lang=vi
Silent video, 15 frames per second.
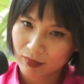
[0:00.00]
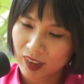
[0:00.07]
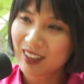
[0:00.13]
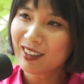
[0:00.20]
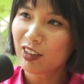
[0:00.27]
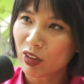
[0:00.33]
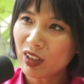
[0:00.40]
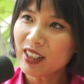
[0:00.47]

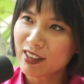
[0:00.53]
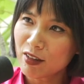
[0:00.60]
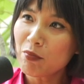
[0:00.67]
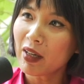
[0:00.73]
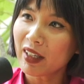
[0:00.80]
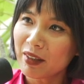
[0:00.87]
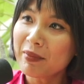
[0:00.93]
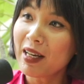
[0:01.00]
ừ. có thể
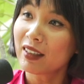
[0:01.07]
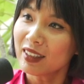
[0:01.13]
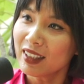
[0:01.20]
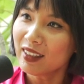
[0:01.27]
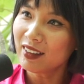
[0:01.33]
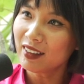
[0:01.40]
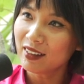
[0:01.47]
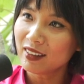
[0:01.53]
trong mặt em đáng
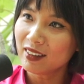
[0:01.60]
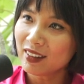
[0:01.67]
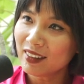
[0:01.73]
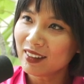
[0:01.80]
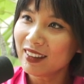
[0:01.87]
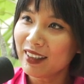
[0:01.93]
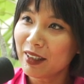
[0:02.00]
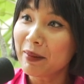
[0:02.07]
tin hơn dạ.
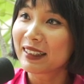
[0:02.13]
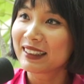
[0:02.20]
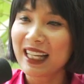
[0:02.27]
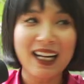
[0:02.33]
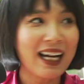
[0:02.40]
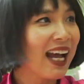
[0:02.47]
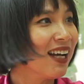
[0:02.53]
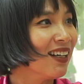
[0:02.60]
những như vậy
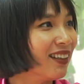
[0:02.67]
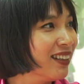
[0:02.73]
đó